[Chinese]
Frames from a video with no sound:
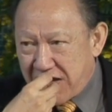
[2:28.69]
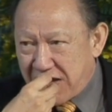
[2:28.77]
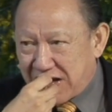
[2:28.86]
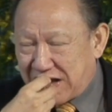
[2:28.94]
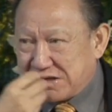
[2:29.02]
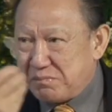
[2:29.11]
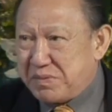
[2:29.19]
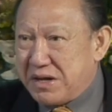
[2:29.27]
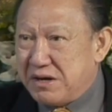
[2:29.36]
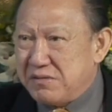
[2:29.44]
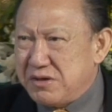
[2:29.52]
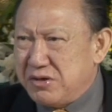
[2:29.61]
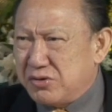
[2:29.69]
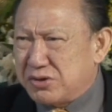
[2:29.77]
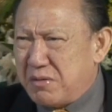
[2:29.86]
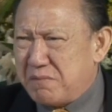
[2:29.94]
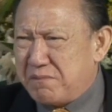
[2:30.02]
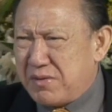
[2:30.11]
看见别人有什
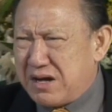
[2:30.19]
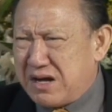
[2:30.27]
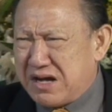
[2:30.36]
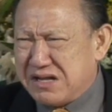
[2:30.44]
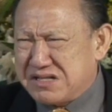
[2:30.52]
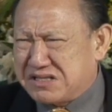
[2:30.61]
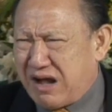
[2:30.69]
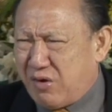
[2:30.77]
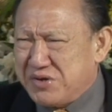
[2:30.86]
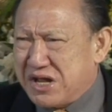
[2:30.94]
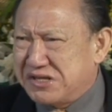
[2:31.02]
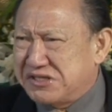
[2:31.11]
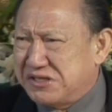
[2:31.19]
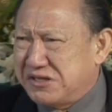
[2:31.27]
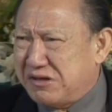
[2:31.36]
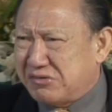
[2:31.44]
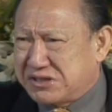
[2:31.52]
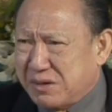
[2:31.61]
么很讨厌的事
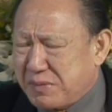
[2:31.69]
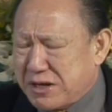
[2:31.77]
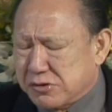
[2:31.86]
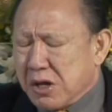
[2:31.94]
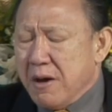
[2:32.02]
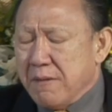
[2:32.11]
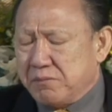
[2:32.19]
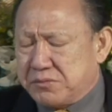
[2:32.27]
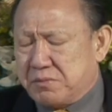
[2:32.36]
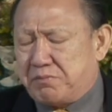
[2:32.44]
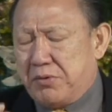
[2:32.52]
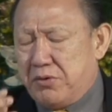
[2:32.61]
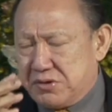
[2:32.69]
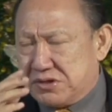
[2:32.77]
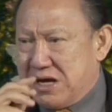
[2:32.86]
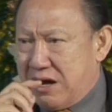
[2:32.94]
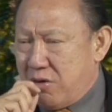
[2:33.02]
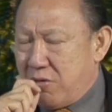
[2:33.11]
情，要这辈子。不
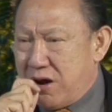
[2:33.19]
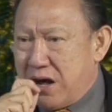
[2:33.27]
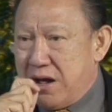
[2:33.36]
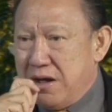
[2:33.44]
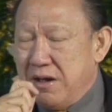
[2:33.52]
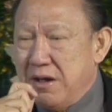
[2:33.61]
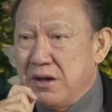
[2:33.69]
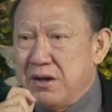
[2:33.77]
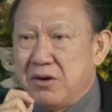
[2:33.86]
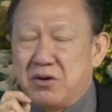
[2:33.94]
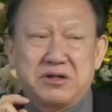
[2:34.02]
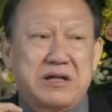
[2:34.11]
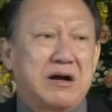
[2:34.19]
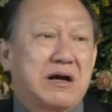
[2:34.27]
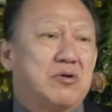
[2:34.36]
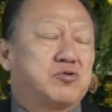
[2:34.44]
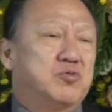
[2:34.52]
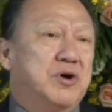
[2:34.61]
讲话，后来他
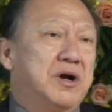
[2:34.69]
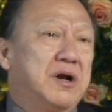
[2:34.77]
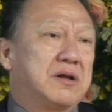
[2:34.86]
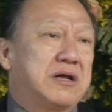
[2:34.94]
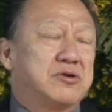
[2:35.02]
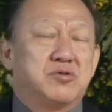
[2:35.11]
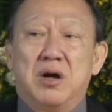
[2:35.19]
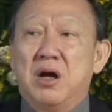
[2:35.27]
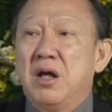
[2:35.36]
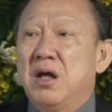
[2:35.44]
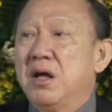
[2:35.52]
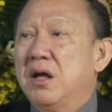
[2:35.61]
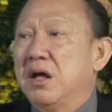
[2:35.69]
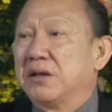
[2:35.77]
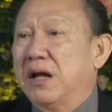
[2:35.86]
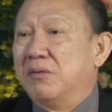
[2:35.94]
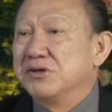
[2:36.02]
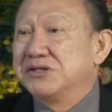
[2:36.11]
告诉我，他说：“
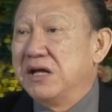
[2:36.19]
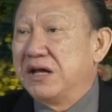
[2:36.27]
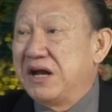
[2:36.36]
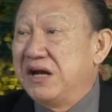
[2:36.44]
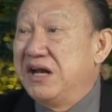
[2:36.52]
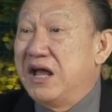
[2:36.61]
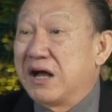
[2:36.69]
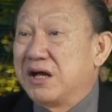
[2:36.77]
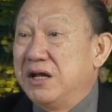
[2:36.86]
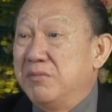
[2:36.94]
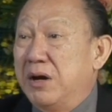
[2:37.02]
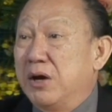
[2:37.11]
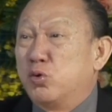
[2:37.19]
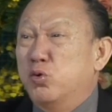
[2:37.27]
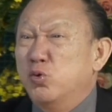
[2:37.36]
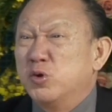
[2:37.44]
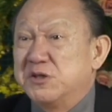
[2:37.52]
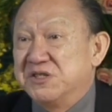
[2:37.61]
谭姆斯啊，那两个礼拜
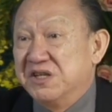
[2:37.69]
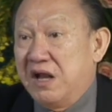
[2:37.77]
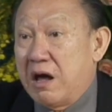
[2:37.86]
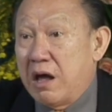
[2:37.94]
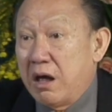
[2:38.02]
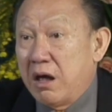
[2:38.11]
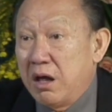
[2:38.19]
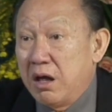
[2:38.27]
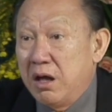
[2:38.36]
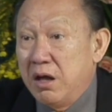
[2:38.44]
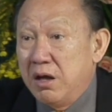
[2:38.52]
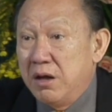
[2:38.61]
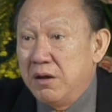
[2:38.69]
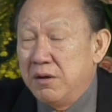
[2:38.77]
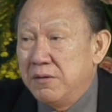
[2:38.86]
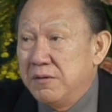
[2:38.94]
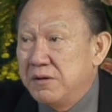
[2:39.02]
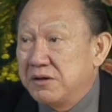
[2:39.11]
苦死了，
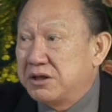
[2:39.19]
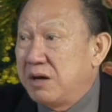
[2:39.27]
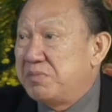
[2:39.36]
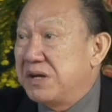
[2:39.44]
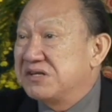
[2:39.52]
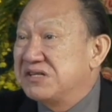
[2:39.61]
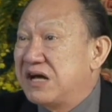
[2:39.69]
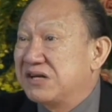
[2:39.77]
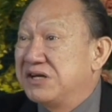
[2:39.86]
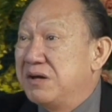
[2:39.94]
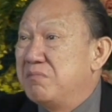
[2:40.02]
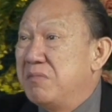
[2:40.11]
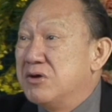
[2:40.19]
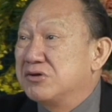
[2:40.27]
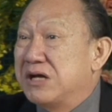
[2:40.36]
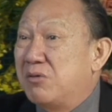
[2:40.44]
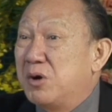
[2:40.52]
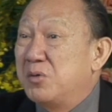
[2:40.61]
特别是那些没有
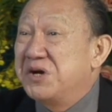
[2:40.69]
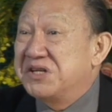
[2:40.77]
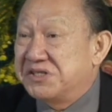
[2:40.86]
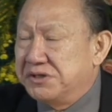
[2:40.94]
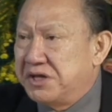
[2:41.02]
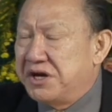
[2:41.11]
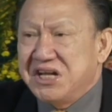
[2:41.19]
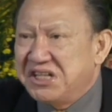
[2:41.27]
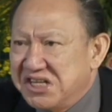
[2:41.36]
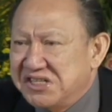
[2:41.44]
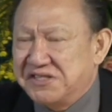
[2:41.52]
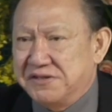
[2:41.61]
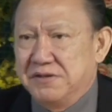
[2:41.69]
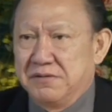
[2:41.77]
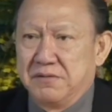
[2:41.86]
讲话会死的人，一定死。